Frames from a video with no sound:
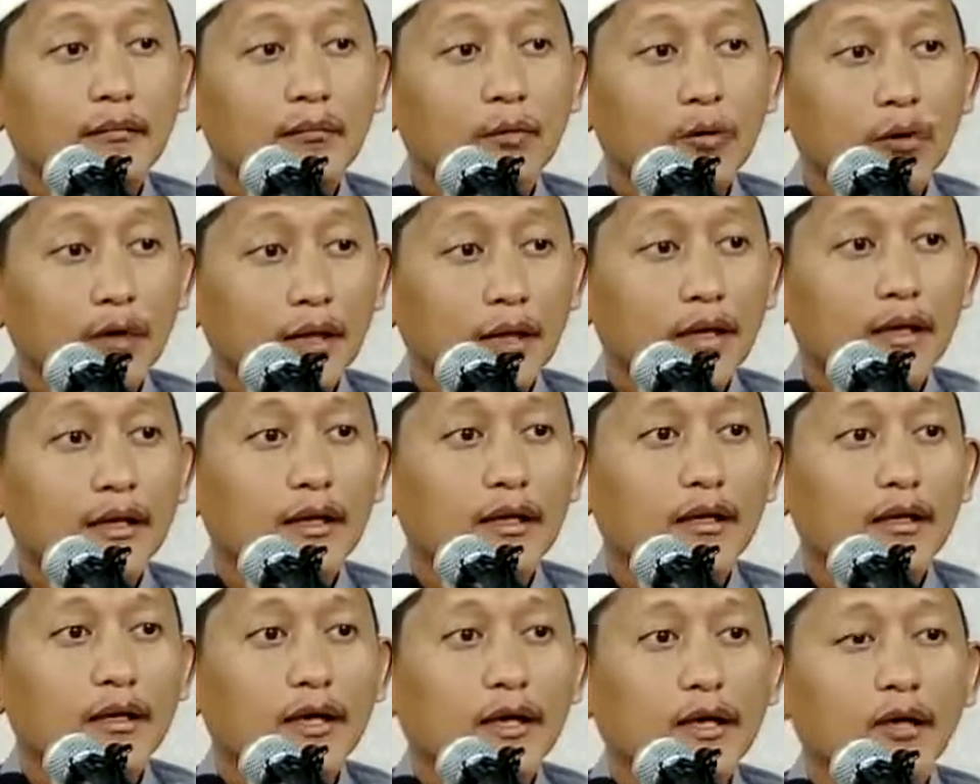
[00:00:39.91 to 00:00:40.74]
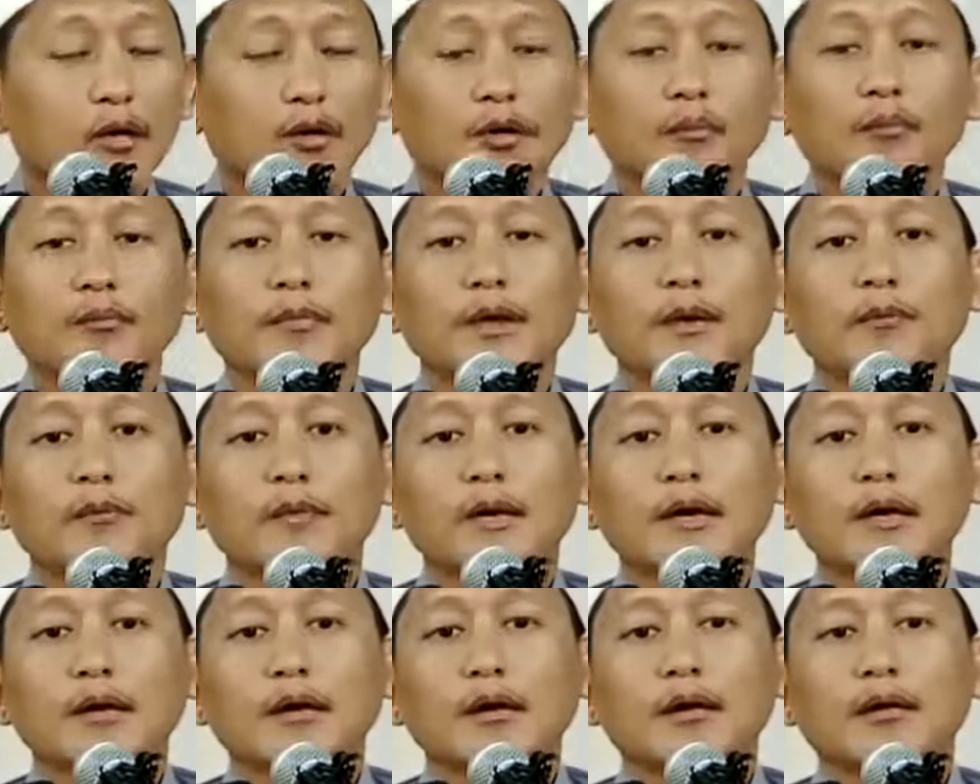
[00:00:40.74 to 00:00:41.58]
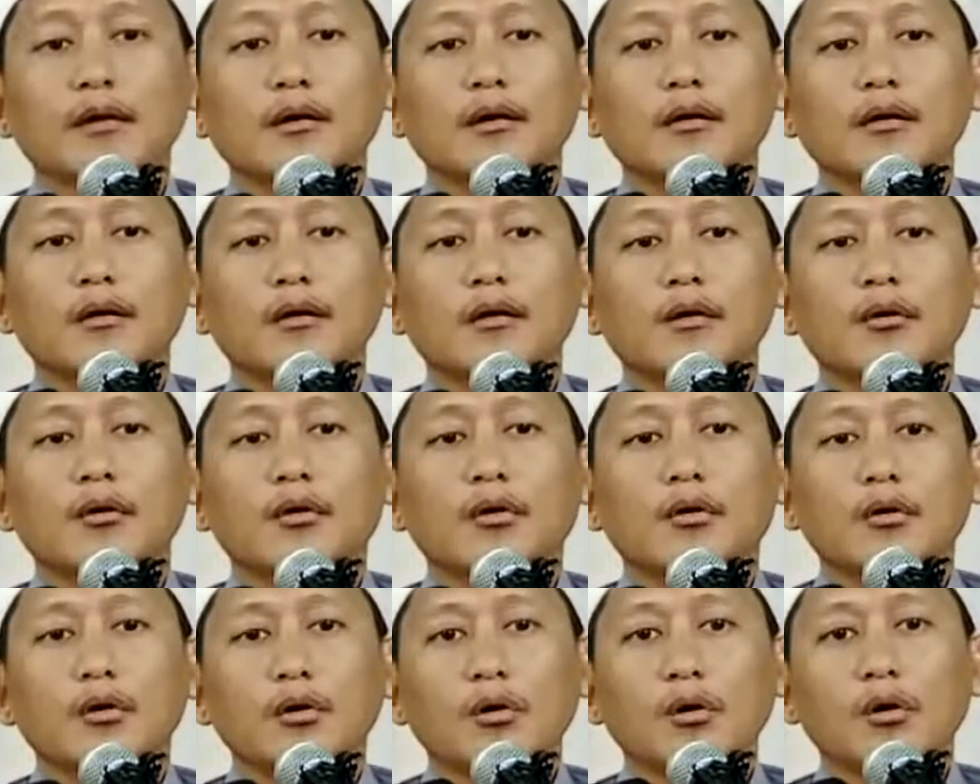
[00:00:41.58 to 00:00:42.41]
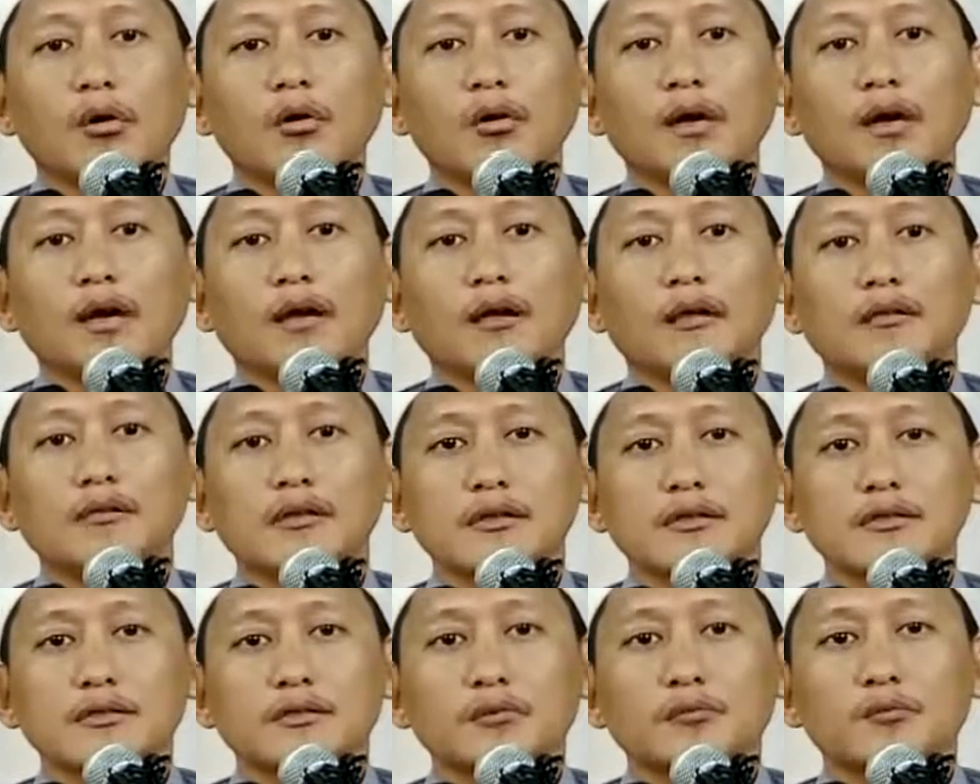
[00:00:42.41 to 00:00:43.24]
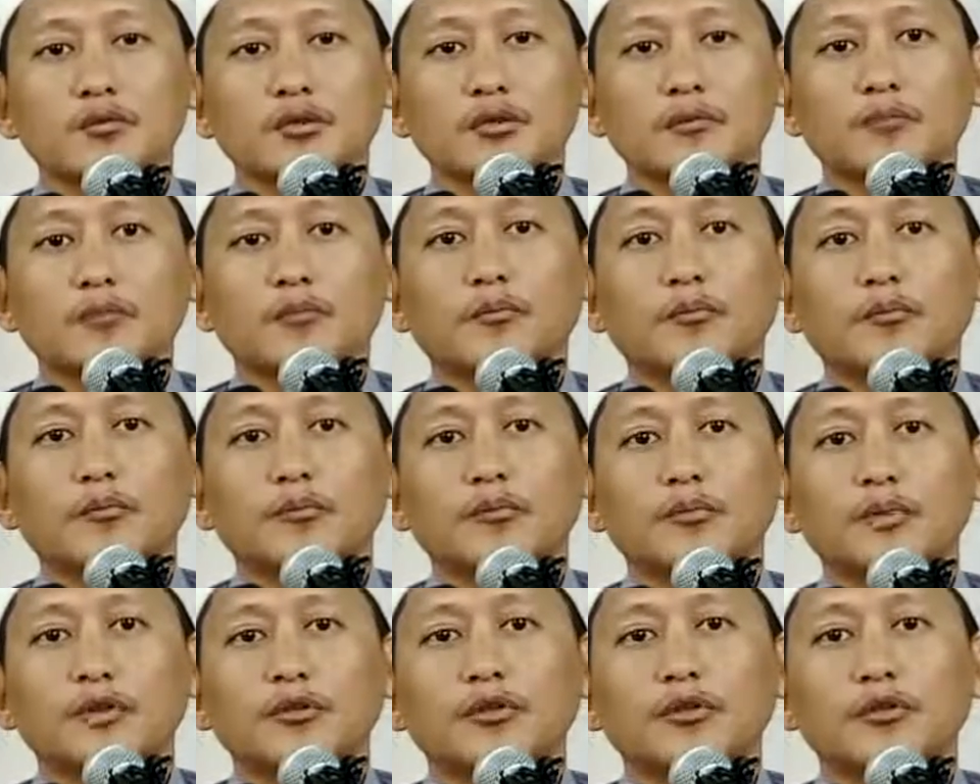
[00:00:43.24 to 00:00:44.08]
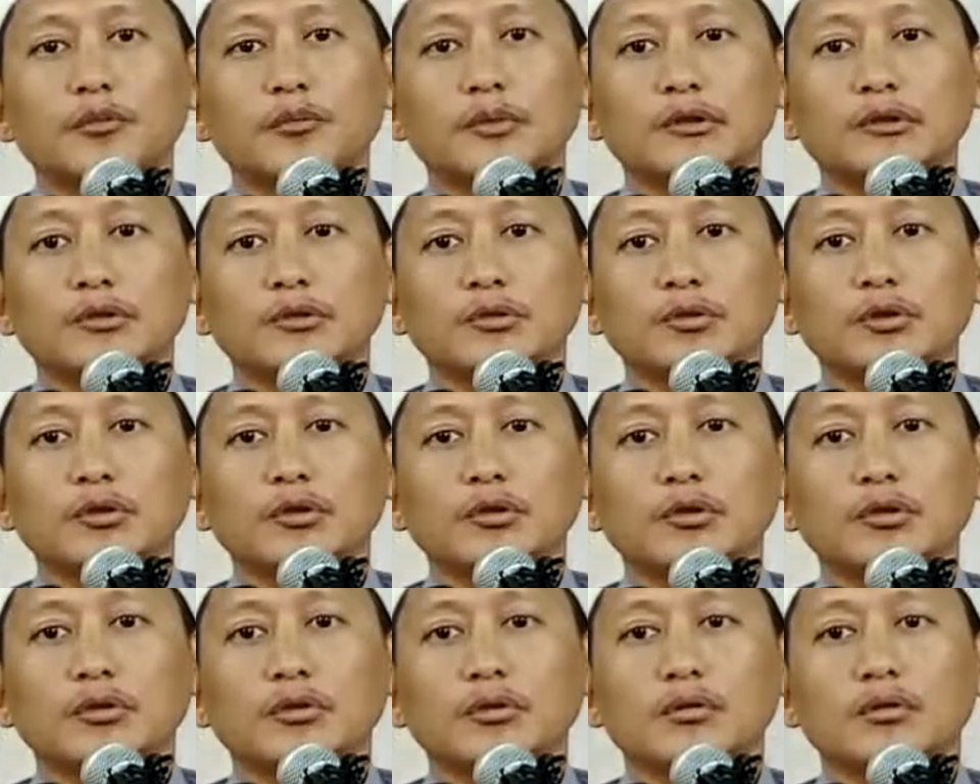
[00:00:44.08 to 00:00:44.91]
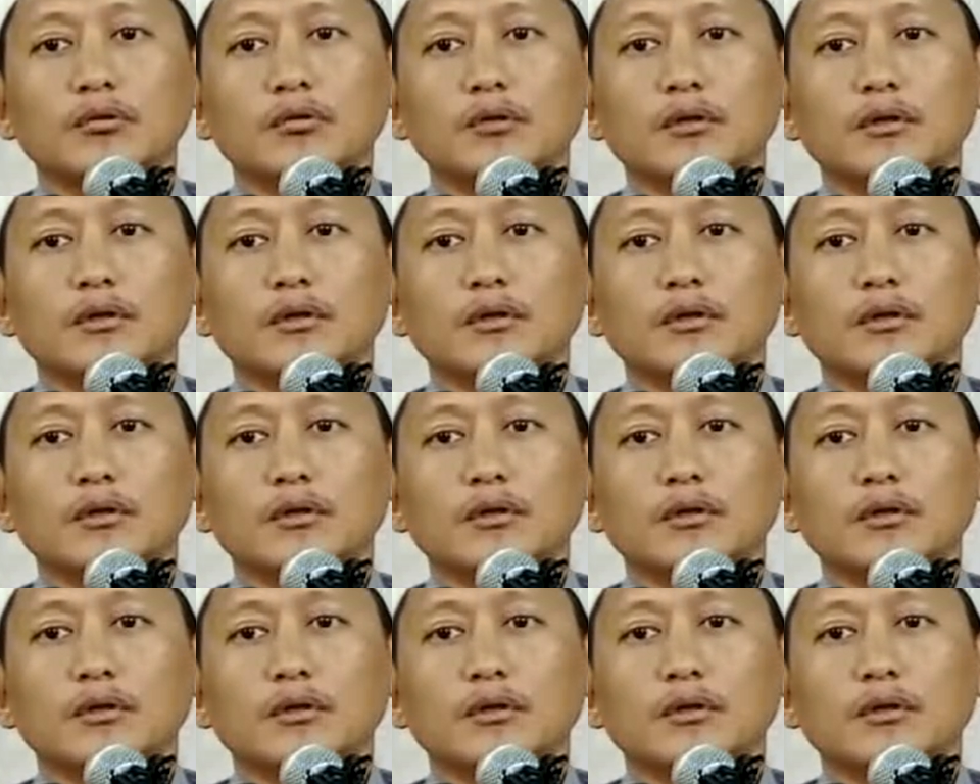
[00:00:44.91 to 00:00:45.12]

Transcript: Boleh kalau memang orang tersebut betul-betul